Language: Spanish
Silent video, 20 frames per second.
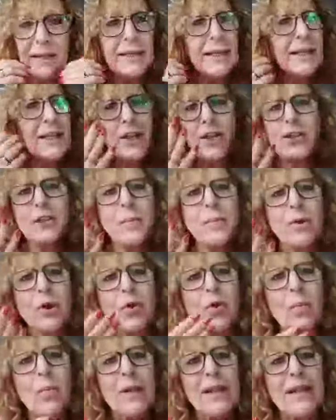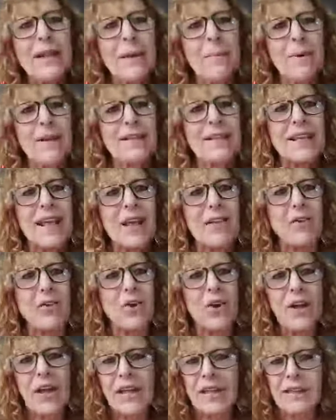y no se preocupen
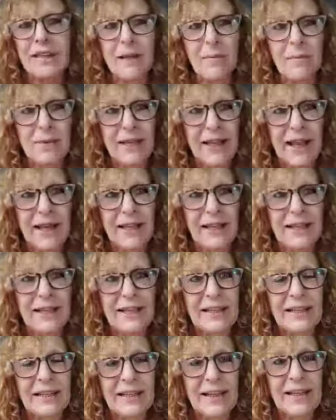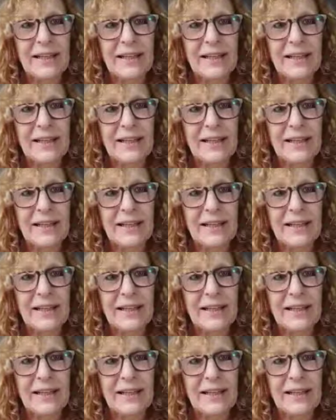demasiado de mirar el,